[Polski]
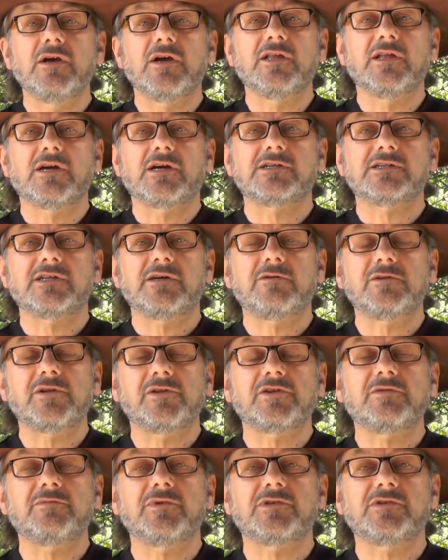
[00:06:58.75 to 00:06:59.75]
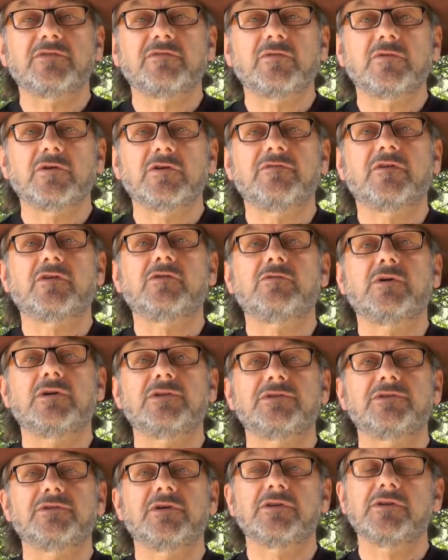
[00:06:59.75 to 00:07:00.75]
i nakazało natychmiastową
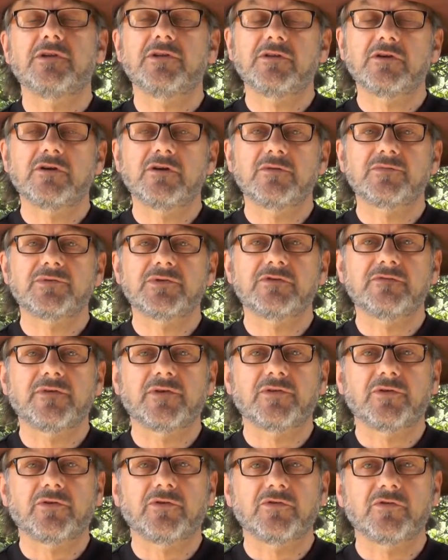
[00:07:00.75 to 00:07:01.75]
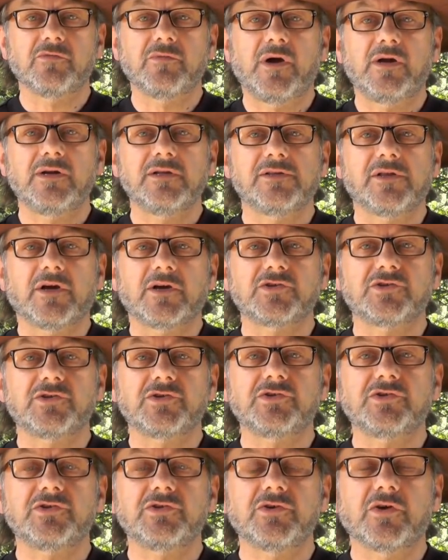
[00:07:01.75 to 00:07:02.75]
ewakuację nie tylko obserwatorium, ale
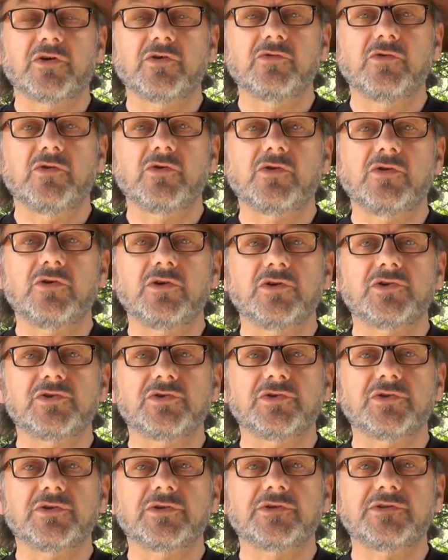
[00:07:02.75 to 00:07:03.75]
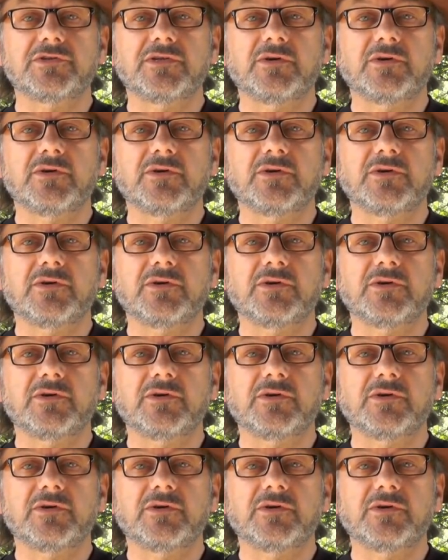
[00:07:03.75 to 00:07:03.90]
także szeregu okolicznych